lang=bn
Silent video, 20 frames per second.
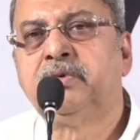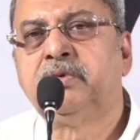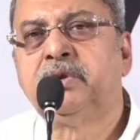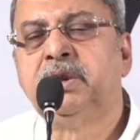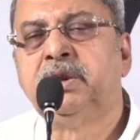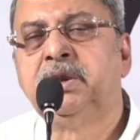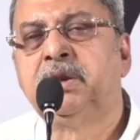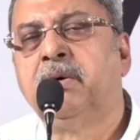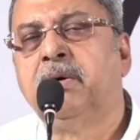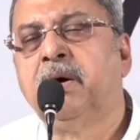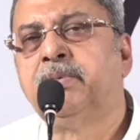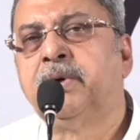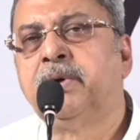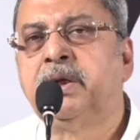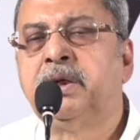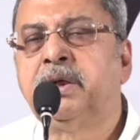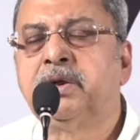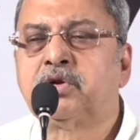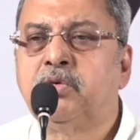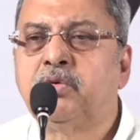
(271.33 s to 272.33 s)
চিন্তাভাবনা
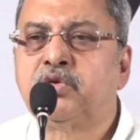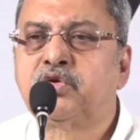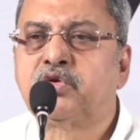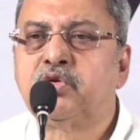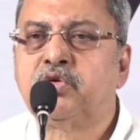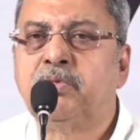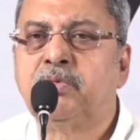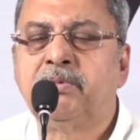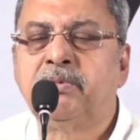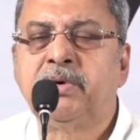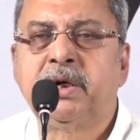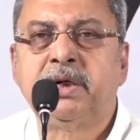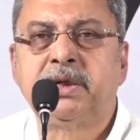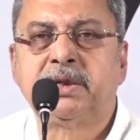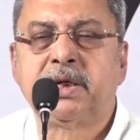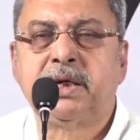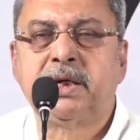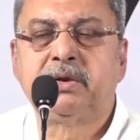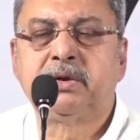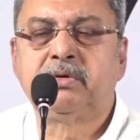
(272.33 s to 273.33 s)
নিয়ে সমস্ত মামলা
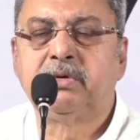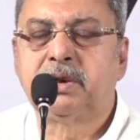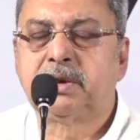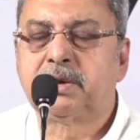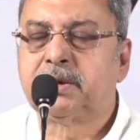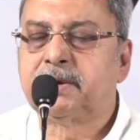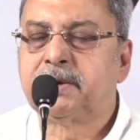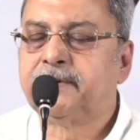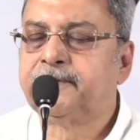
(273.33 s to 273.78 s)
ডিসাইড করেছেন